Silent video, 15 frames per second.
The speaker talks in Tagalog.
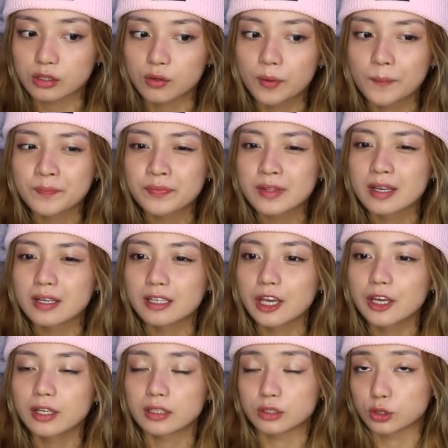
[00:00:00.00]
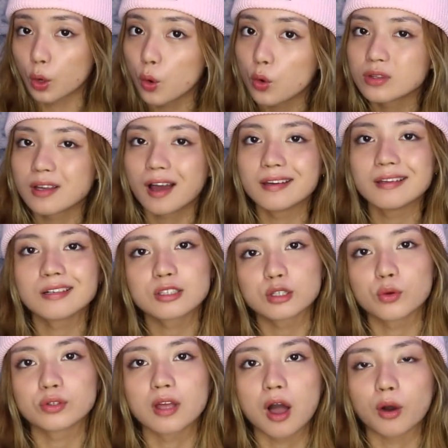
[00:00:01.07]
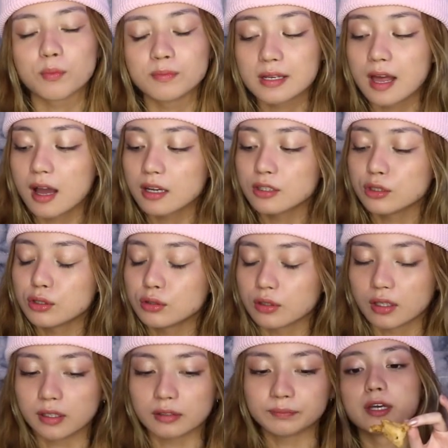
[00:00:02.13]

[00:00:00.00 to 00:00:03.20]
So, ngay, so, nakailang so na ako. Bilangin yun.